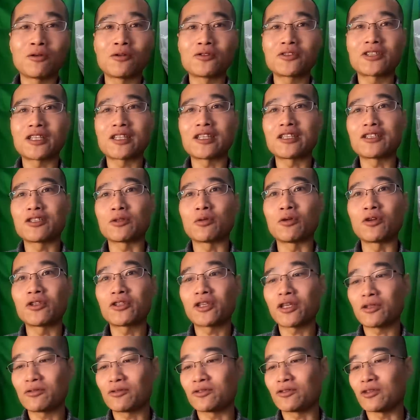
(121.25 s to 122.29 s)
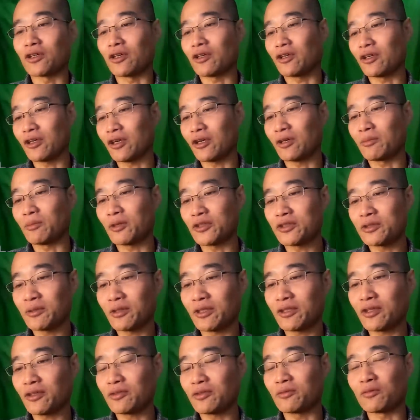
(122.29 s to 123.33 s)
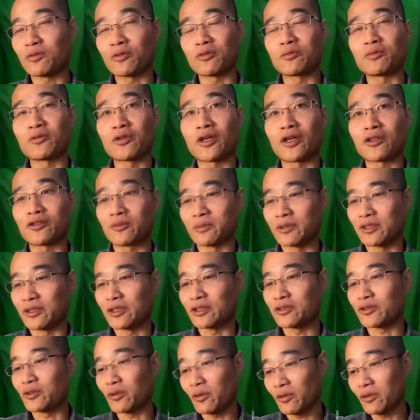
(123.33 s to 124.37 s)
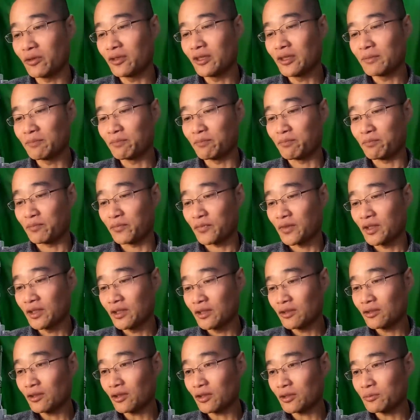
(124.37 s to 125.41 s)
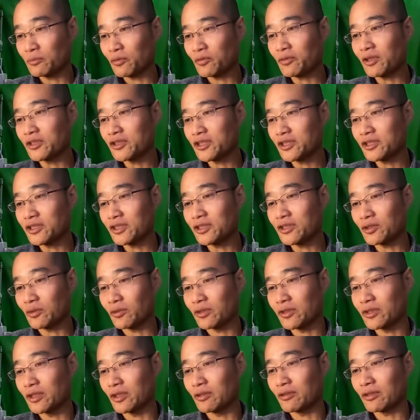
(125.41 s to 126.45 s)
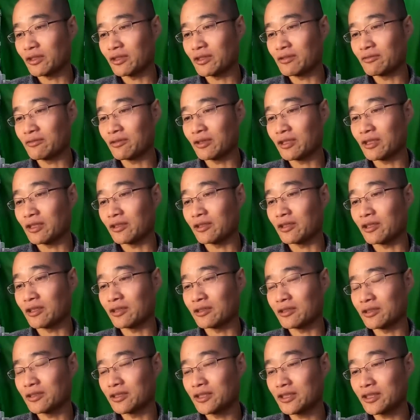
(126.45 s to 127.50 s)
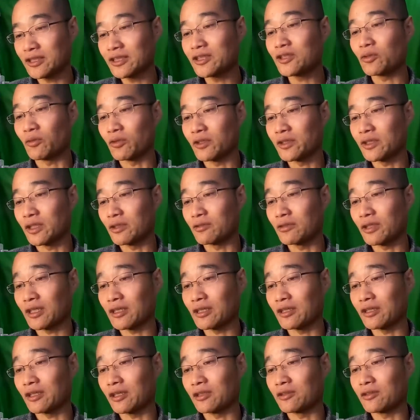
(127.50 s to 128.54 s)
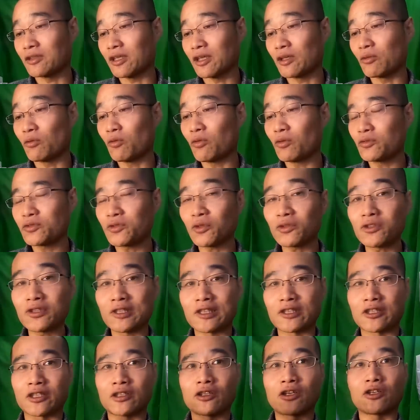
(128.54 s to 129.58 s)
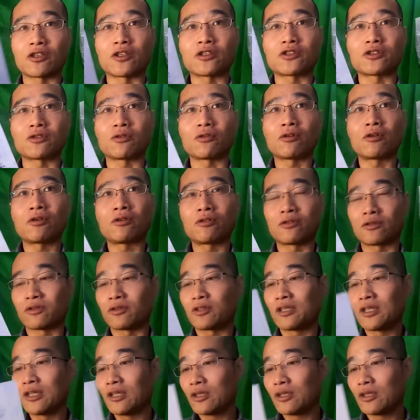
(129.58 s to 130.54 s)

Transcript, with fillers: 本籍地置いてるんだから、間違いなく僕部落民ですよ。うん。だから僕は事実を言ってるだけであって、大嘘つきじゃないですよ。うん。